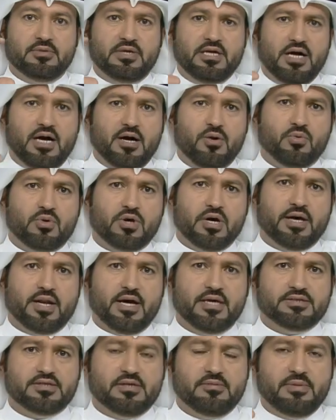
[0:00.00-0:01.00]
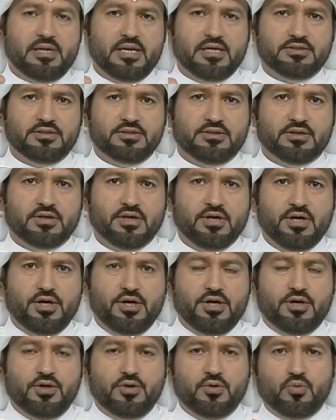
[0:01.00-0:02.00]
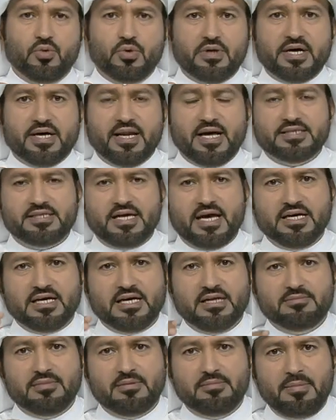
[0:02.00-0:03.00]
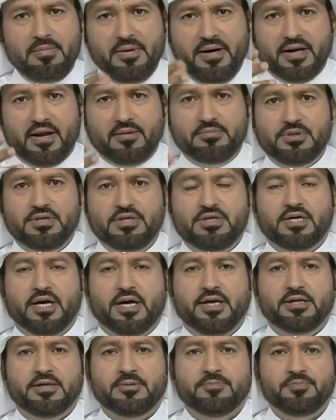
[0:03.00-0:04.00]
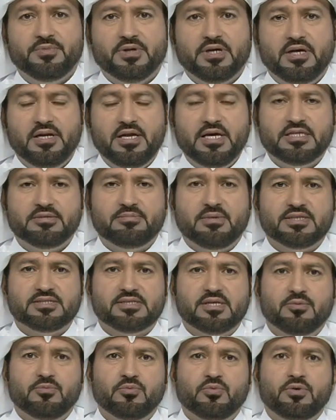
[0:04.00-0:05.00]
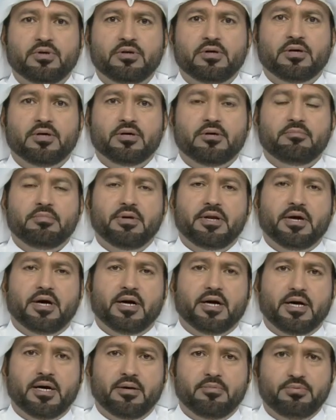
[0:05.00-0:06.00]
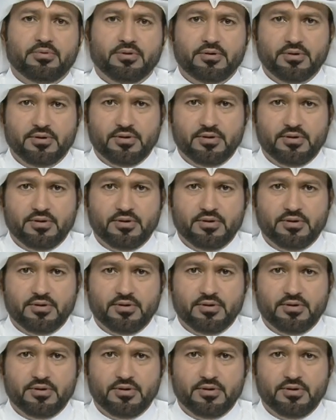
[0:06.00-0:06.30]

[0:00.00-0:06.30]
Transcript: مليحه او جراج البلديه يقول جراج هاي كلمه ما بعربيه يعني ليش ما تسمونه مرآب